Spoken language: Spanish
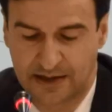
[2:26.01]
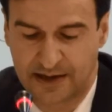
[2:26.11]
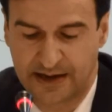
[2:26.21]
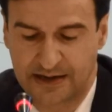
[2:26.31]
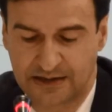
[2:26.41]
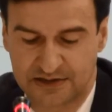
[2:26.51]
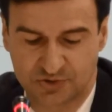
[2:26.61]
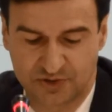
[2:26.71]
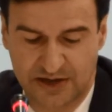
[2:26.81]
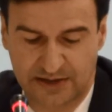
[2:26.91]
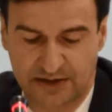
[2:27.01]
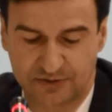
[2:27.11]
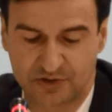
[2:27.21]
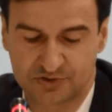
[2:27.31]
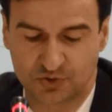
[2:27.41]
en el caso de las
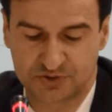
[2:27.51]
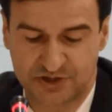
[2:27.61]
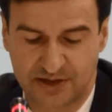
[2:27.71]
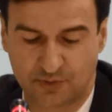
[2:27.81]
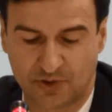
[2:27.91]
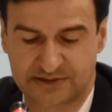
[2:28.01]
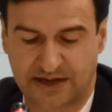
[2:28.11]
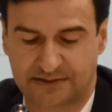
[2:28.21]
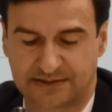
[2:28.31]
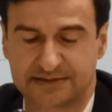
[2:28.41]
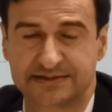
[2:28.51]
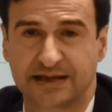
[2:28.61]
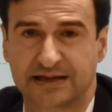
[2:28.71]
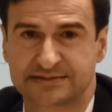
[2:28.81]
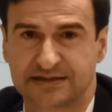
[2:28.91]
relaciones con China por las
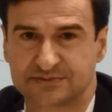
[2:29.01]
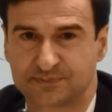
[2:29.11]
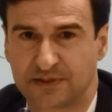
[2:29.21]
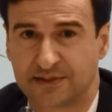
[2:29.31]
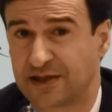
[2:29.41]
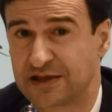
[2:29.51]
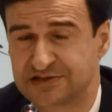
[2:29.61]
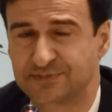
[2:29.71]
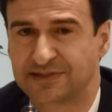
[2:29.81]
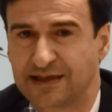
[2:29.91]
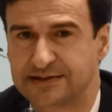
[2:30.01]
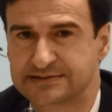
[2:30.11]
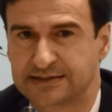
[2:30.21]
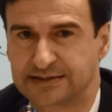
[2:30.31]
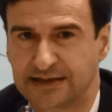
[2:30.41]
características
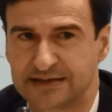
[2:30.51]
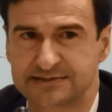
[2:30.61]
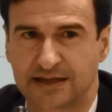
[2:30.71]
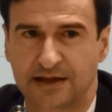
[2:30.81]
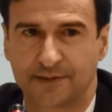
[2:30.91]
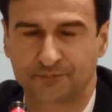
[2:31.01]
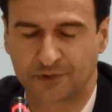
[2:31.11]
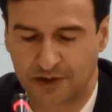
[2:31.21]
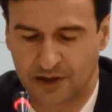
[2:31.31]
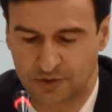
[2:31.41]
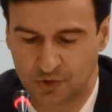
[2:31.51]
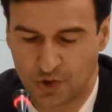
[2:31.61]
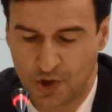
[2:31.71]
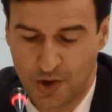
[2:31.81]
especiales que tiene esta relación.